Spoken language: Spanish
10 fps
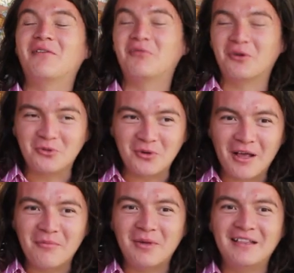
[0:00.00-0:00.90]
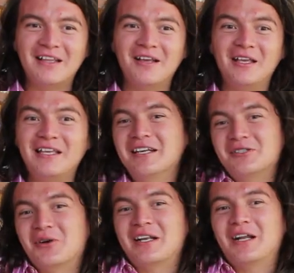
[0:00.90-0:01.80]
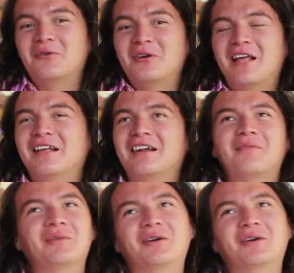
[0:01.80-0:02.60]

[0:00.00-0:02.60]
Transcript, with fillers: afortunadamente, y eso genera una derrama